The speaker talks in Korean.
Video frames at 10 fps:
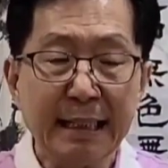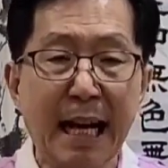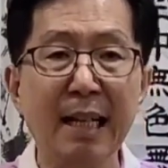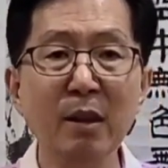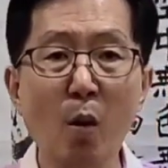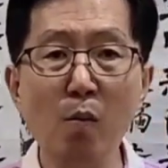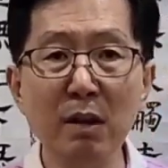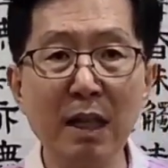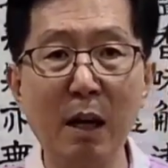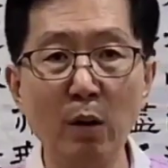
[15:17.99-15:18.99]
다른
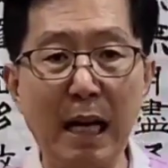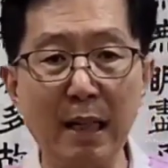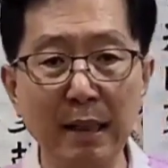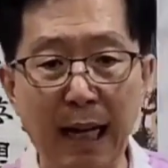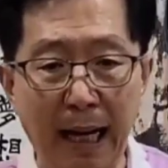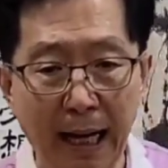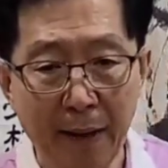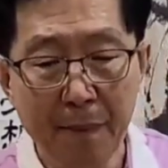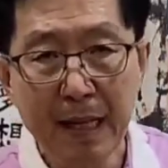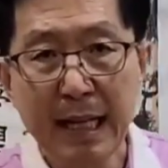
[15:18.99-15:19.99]
동물들하고
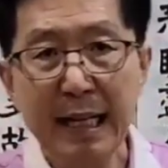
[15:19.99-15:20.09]
다르게